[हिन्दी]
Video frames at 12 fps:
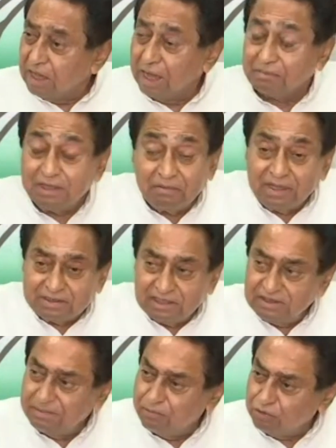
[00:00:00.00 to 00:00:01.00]
अब दिग्विजय
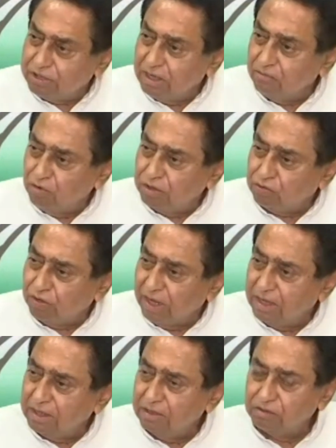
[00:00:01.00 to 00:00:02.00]
सिंह से पूछिए वो इच्छुक
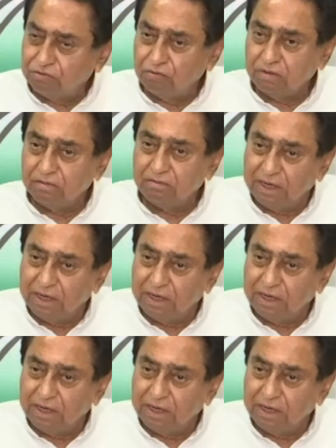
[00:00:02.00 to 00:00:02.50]
है या नहीं इच्छुक